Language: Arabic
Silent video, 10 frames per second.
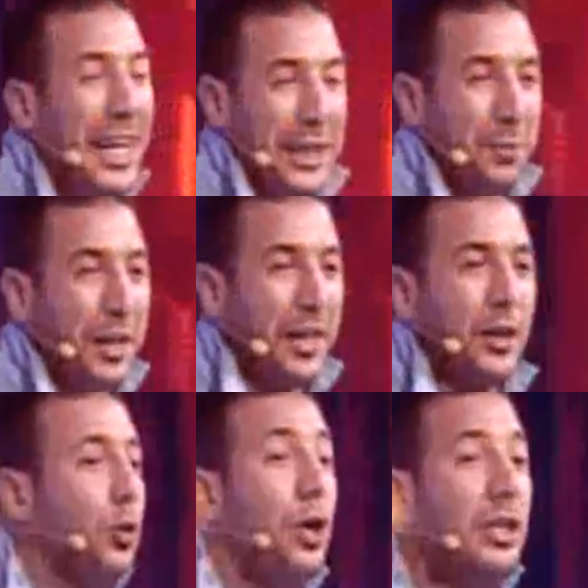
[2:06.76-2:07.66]
هو اللي عجبني
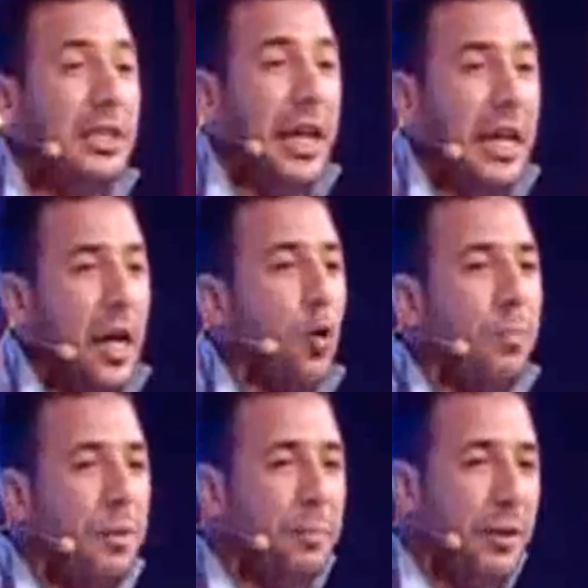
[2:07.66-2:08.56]
شكون هو السي علال
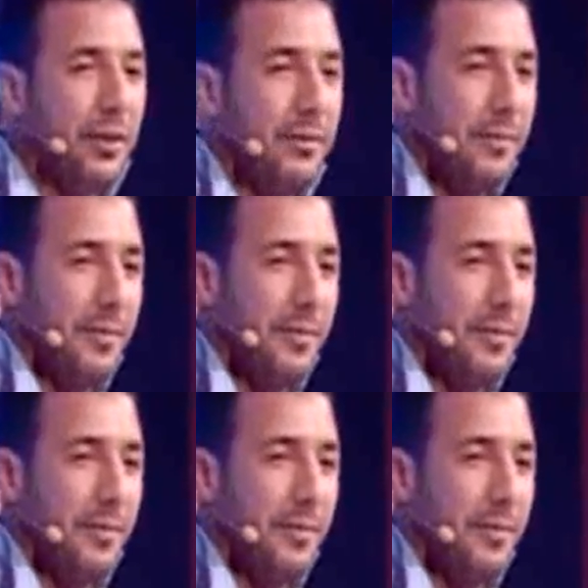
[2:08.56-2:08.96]
هو بيبي